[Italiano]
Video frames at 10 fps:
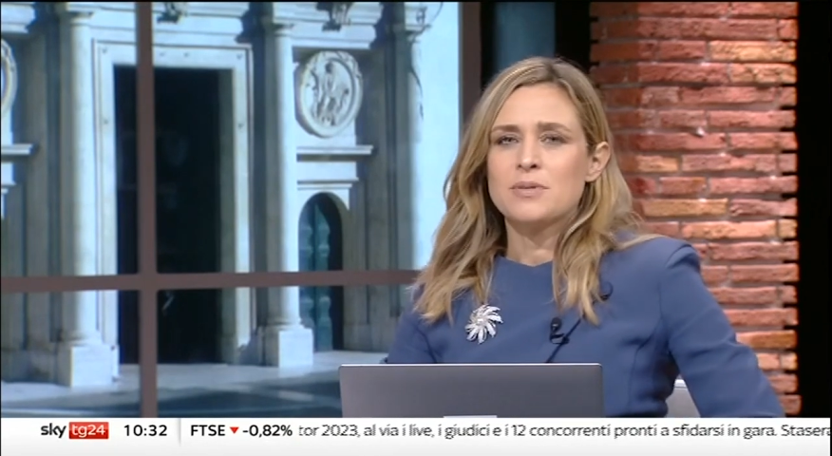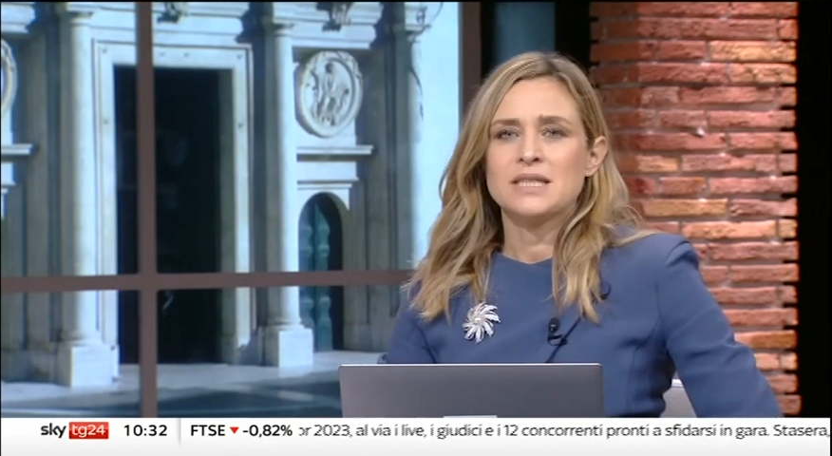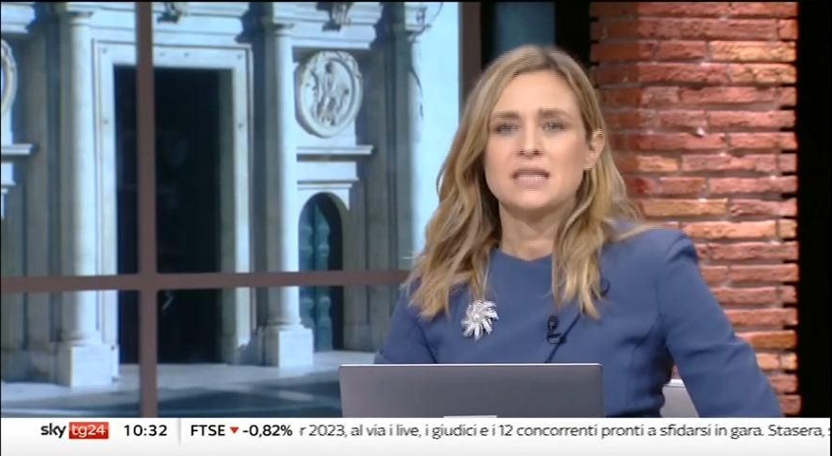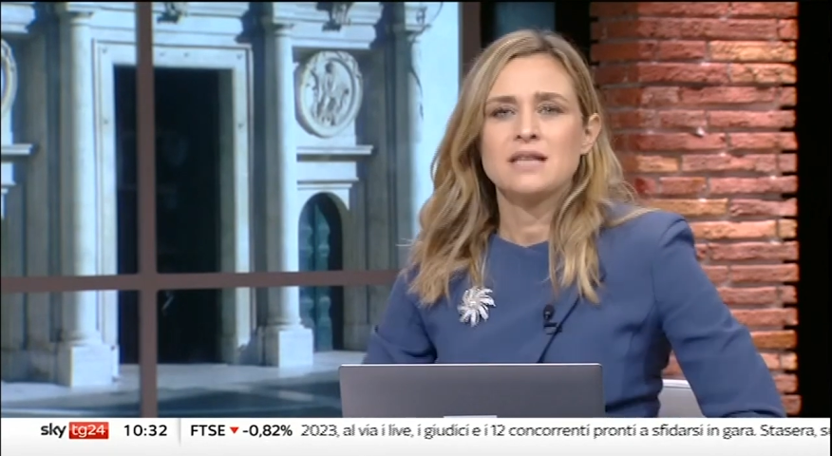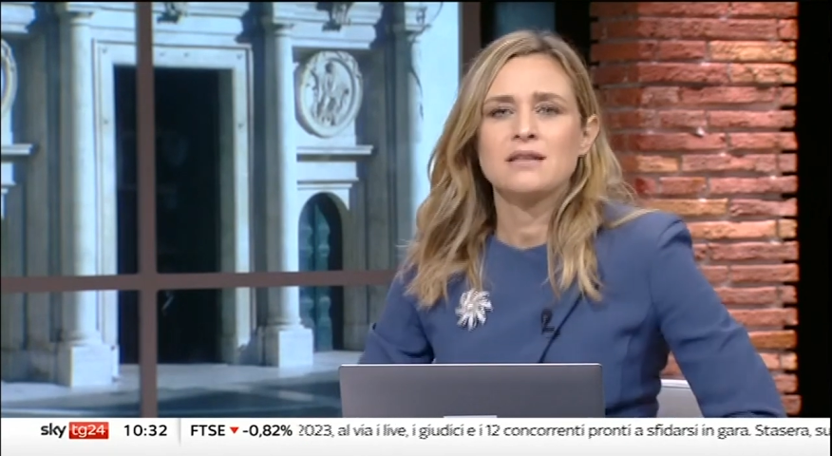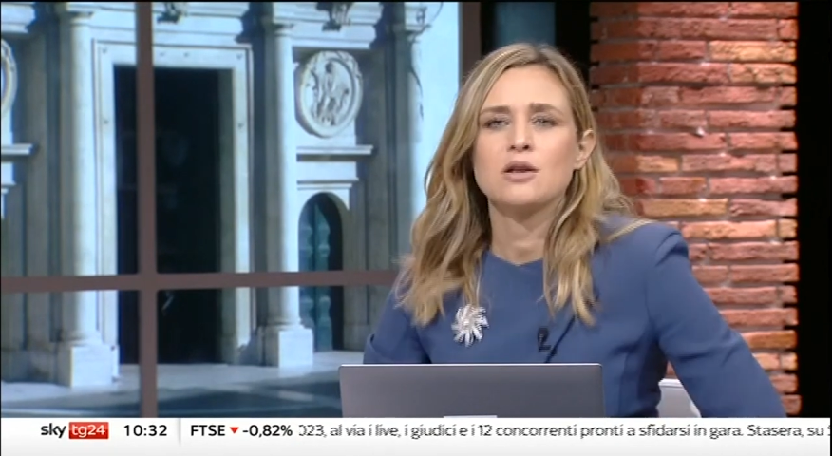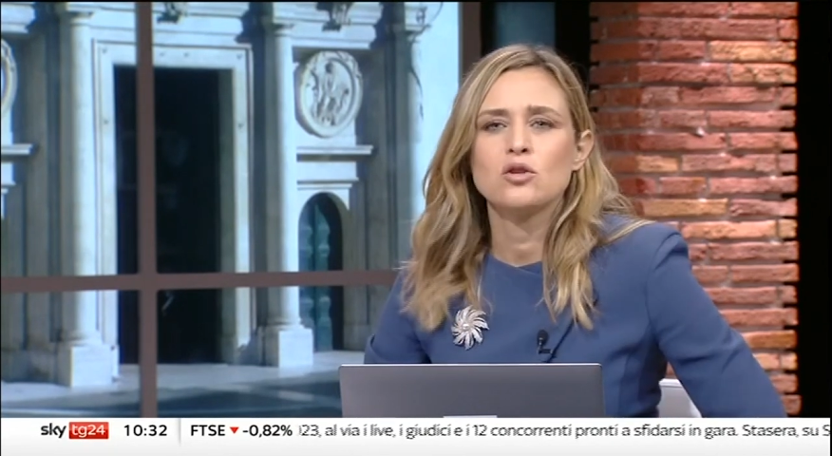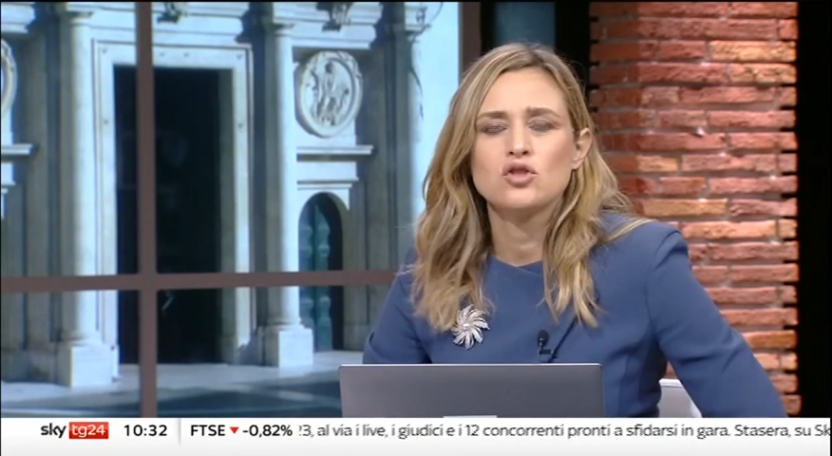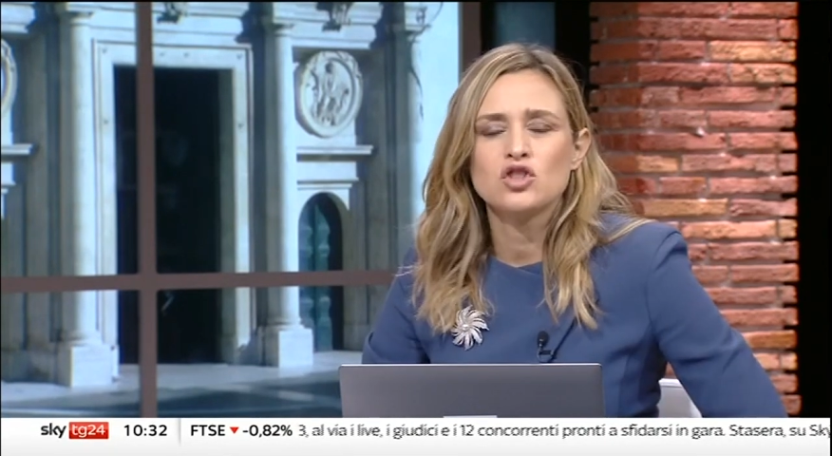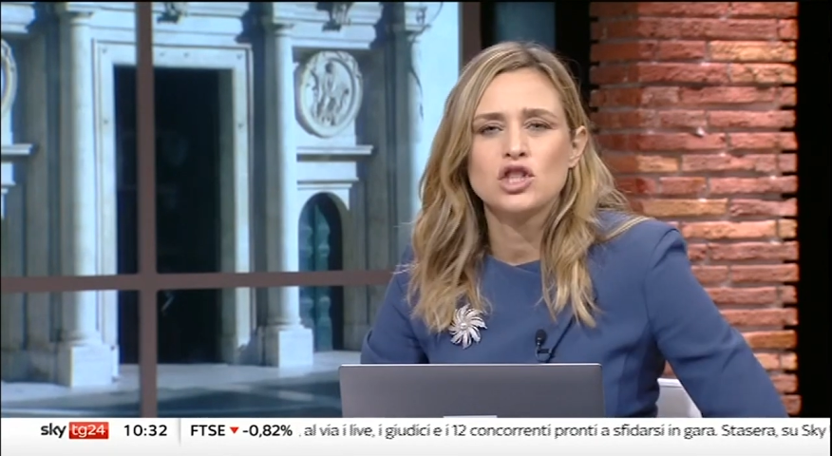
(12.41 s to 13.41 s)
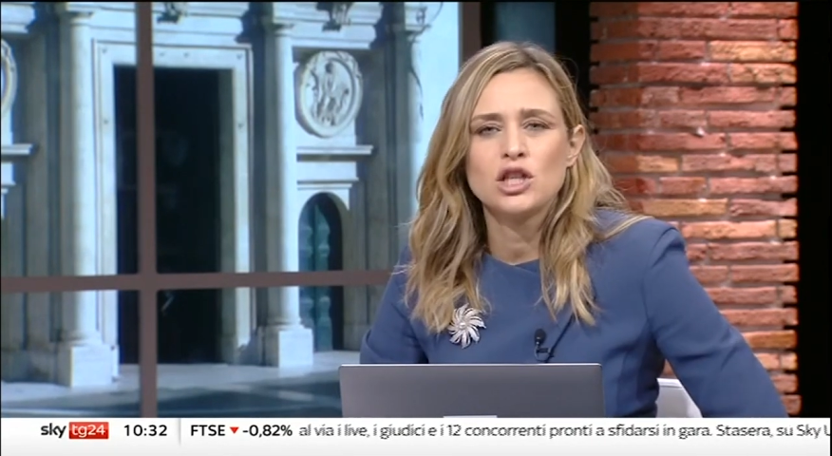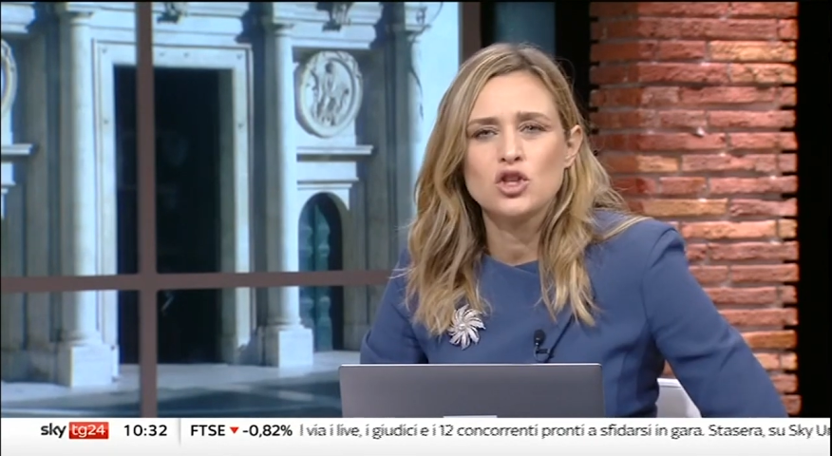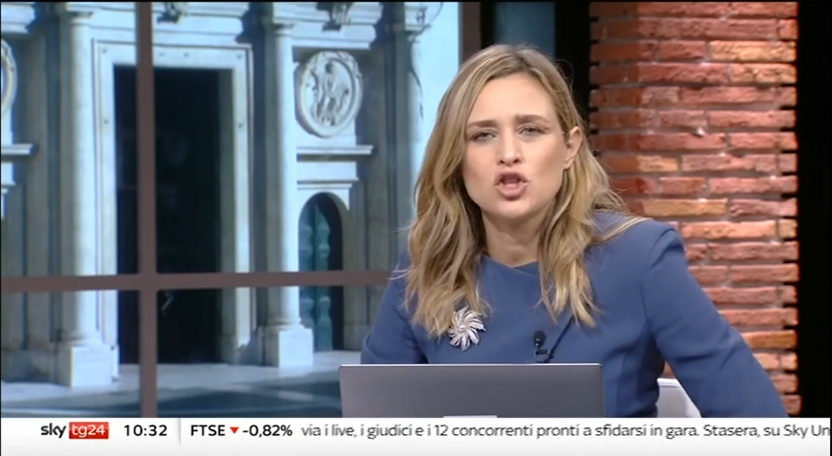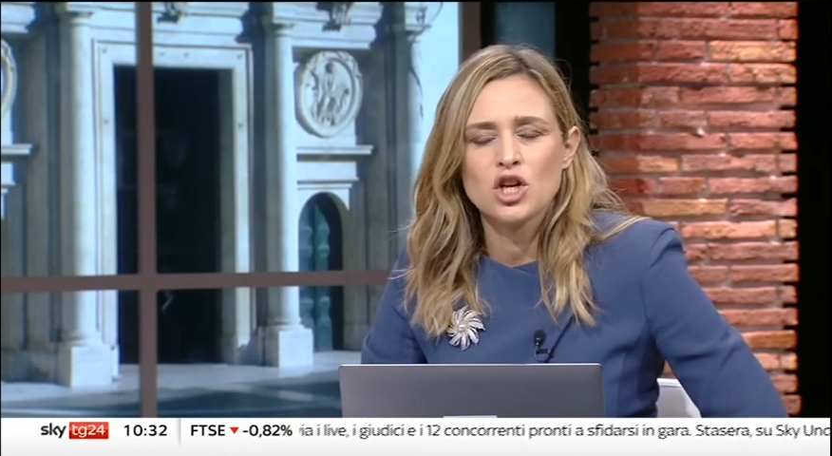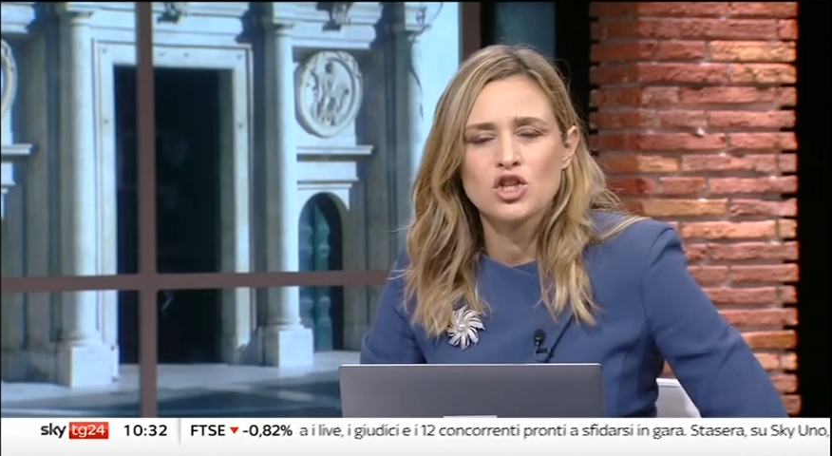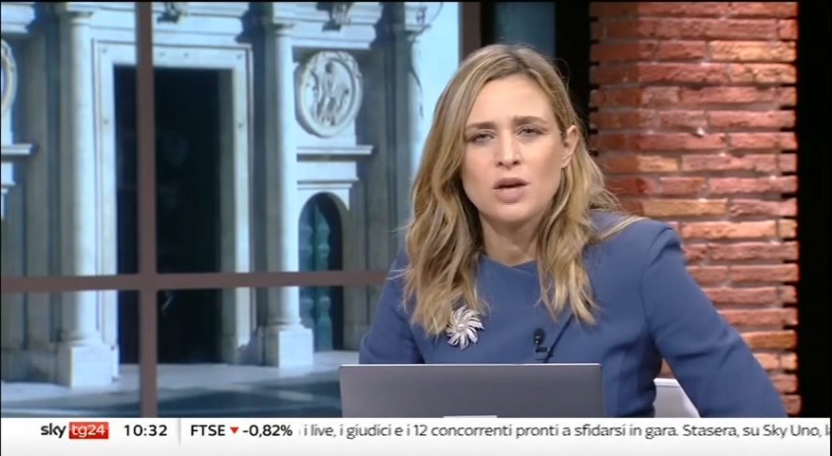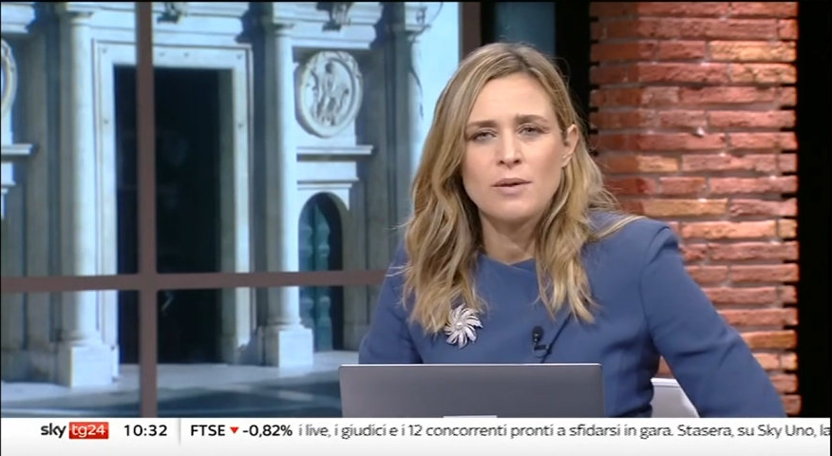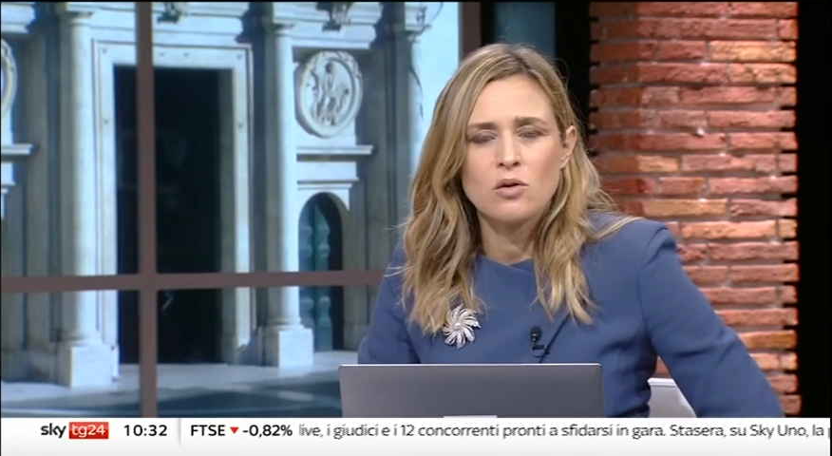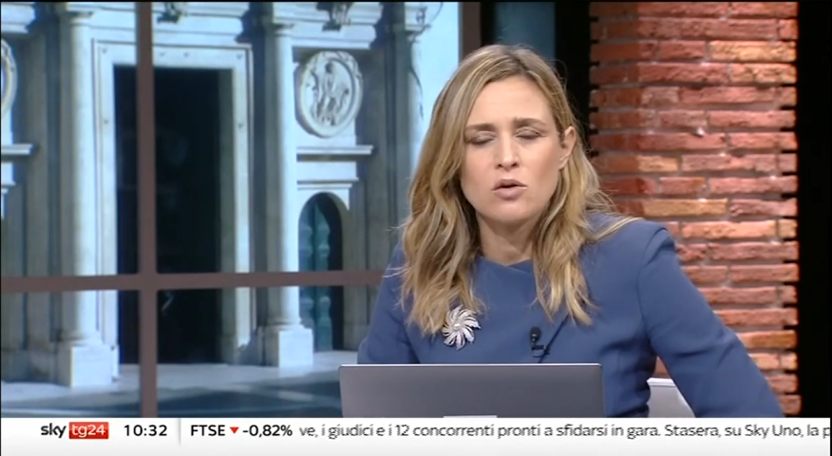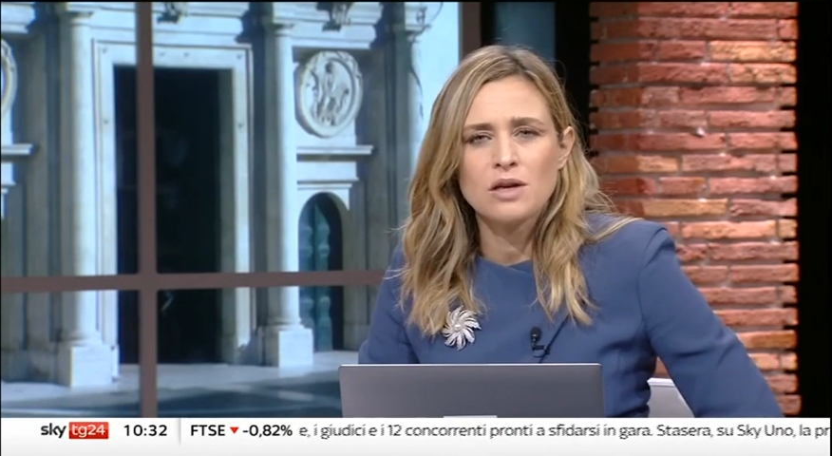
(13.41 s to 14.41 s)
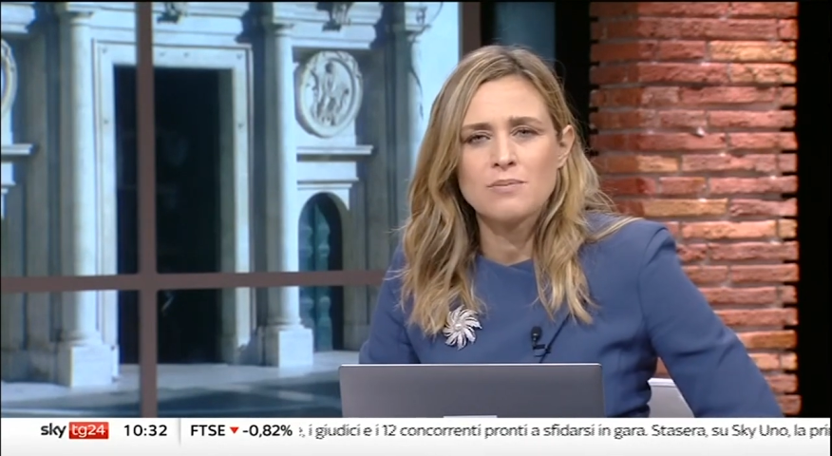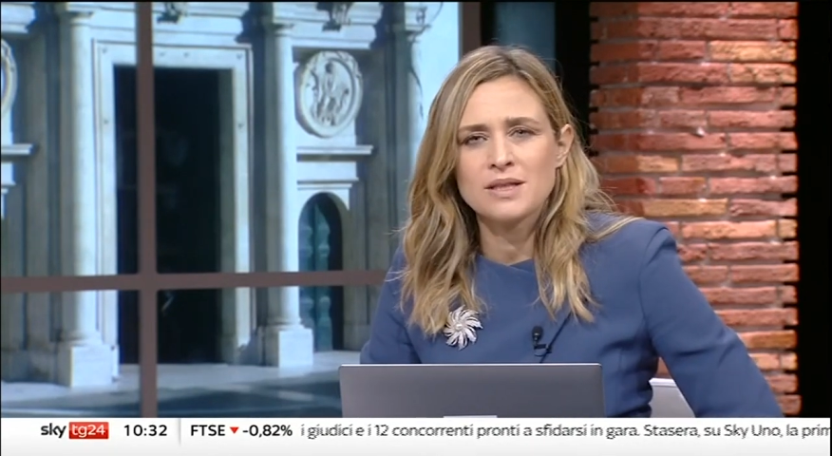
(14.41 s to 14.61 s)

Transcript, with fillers: Presidente del Consiglio Giorgia Meloni